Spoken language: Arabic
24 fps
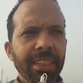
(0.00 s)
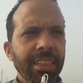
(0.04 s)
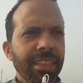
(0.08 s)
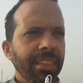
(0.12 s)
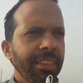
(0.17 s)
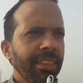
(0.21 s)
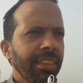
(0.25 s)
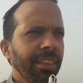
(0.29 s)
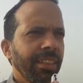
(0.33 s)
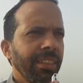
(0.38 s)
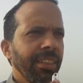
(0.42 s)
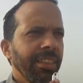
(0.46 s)

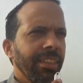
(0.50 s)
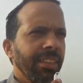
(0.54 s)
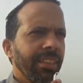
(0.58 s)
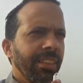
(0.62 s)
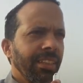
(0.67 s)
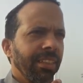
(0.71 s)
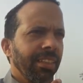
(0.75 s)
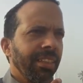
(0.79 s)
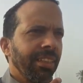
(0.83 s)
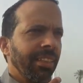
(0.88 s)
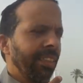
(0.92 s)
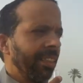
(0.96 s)
الطريق
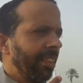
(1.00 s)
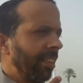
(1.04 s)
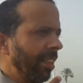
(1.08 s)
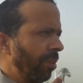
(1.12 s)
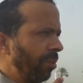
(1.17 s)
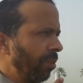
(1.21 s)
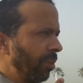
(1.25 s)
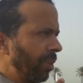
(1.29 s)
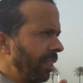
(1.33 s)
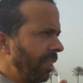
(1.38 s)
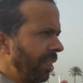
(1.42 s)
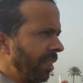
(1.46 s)

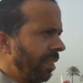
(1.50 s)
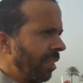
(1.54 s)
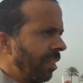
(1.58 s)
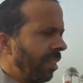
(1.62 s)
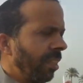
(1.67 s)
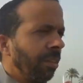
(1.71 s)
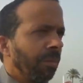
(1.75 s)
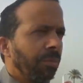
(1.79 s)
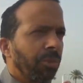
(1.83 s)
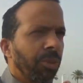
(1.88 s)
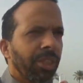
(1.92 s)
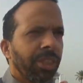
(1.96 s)
الدولي
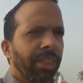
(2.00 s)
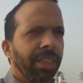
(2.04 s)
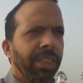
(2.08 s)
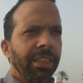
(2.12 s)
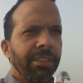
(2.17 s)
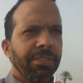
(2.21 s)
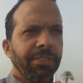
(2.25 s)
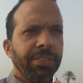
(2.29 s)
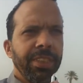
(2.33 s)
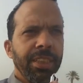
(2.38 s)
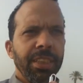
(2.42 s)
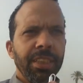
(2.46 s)

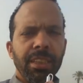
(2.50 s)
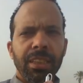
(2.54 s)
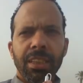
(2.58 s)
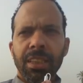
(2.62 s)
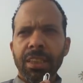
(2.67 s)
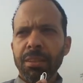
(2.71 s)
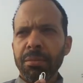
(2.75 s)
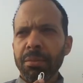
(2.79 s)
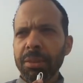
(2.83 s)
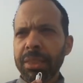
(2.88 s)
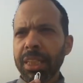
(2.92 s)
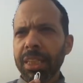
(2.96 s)
المشكلة فيه
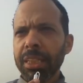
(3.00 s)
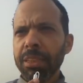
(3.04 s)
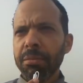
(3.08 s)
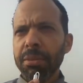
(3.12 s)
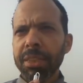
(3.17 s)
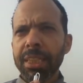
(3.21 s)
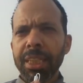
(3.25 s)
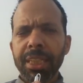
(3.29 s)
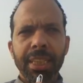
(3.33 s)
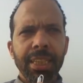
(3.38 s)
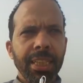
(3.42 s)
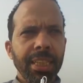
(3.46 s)
اللي بتعاني
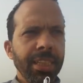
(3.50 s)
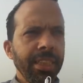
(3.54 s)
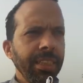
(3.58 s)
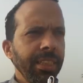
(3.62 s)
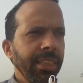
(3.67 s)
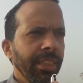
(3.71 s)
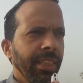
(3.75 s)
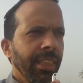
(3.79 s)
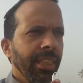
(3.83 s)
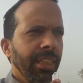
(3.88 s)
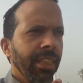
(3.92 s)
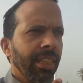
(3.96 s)
منها
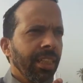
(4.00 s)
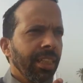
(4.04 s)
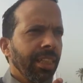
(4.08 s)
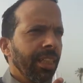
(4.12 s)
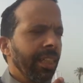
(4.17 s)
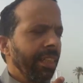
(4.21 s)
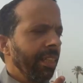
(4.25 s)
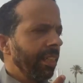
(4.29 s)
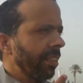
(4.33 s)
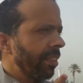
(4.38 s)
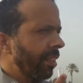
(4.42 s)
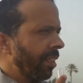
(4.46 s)
الأهالي
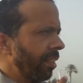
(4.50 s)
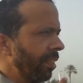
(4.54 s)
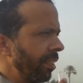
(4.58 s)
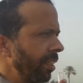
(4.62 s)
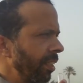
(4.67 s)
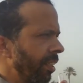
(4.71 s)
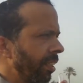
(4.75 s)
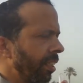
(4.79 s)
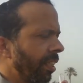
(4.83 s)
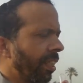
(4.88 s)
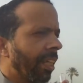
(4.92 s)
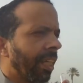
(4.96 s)
إن
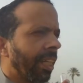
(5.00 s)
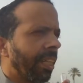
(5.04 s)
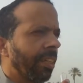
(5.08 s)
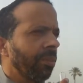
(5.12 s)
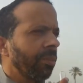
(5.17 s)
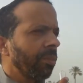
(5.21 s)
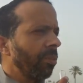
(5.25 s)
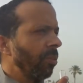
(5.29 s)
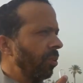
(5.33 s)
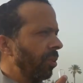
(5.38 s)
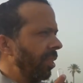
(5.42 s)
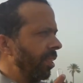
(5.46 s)
الطريق
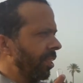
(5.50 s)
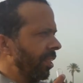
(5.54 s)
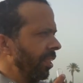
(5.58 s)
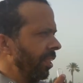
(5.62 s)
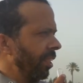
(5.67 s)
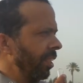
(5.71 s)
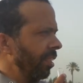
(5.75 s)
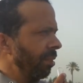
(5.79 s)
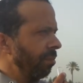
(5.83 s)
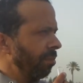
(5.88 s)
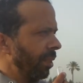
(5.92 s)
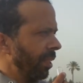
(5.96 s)
عرضه
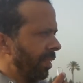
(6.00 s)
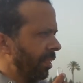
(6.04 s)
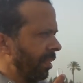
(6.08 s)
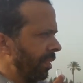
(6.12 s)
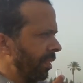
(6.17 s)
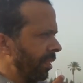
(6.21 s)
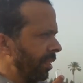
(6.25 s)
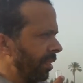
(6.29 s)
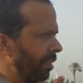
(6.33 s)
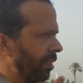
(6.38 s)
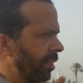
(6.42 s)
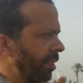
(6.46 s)
90 متر
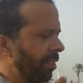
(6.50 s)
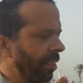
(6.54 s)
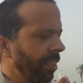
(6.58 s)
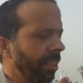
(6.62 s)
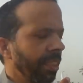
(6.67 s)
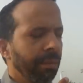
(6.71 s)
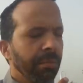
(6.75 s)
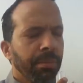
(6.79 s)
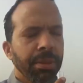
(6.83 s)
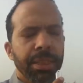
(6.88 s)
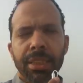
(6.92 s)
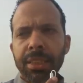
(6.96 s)

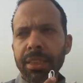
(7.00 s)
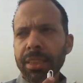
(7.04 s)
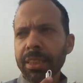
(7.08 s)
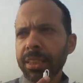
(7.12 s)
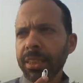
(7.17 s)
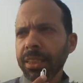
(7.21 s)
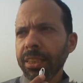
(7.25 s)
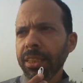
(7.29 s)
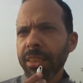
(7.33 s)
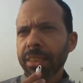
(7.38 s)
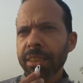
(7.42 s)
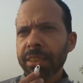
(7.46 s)
90 متر
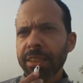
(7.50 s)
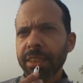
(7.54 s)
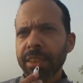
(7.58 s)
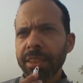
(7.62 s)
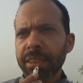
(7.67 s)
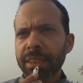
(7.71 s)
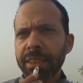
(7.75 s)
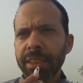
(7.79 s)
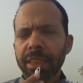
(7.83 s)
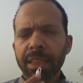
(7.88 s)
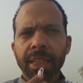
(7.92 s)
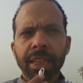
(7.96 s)
آه،
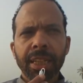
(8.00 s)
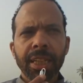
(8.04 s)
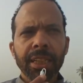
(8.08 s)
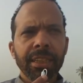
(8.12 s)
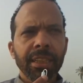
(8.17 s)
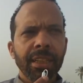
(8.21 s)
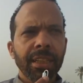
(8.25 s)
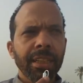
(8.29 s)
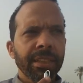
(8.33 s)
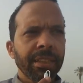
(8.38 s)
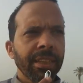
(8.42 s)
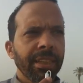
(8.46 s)
الطريق
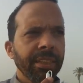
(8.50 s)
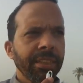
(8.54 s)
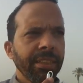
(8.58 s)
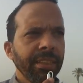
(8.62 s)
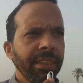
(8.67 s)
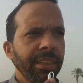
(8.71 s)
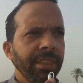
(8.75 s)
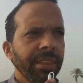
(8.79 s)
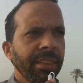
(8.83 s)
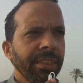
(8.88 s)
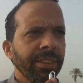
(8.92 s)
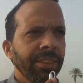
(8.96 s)
خد
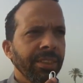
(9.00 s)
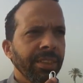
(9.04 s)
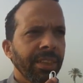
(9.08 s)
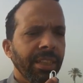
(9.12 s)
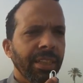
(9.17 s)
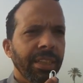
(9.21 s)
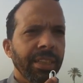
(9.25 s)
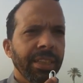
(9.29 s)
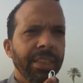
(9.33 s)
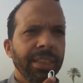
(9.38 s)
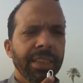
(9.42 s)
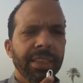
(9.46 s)
أراضي
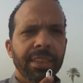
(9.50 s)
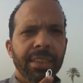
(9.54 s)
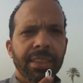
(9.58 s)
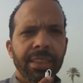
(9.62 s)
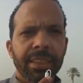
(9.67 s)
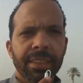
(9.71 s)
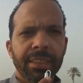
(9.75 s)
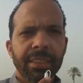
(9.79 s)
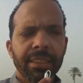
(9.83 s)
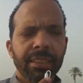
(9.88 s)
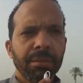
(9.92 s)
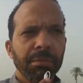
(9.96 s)
زراعية
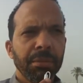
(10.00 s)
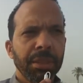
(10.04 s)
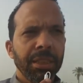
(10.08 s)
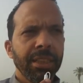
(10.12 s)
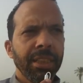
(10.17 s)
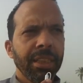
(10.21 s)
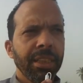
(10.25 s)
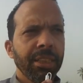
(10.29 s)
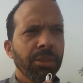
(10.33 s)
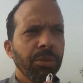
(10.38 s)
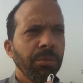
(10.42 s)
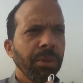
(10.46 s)
كثيرة من
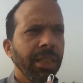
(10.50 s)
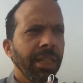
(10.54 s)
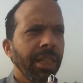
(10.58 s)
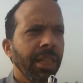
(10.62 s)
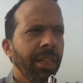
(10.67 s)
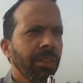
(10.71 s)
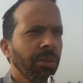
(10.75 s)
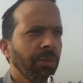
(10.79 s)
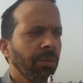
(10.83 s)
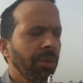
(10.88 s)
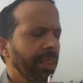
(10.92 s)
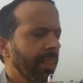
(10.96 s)
الناس ومن
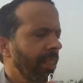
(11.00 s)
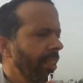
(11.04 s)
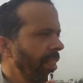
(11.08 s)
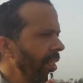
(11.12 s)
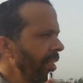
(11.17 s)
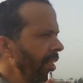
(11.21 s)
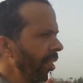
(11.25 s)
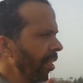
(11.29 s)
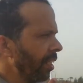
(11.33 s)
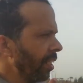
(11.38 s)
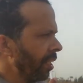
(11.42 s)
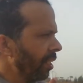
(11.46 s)
أجود
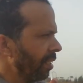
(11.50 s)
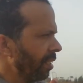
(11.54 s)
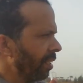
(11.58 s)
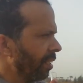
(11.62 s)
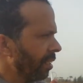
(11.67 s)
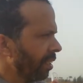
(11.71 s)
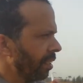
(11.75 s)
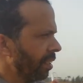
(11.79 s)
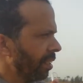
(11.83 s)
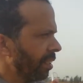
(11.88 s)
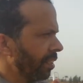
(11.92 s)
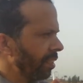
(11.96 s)

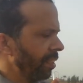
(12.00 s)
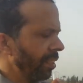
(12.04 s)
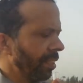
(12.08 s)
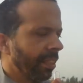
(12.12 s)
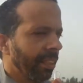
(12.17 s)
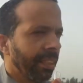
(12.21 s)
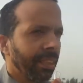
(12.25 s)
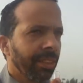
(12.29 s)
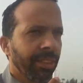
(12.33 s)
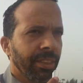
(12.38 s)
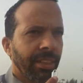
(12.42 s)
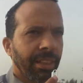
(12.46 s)

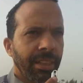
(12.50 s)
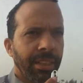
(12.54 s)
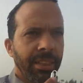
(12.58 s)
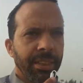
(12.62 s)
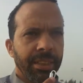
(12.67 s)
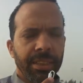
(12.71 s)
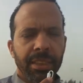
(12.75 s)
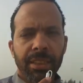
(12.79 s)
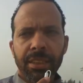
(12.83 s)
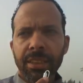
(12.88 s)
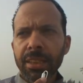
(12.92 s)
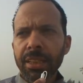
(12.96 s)
الأراضي
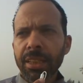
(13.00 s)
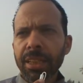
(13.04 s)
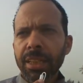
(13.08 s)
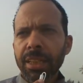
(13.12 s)
الزراعية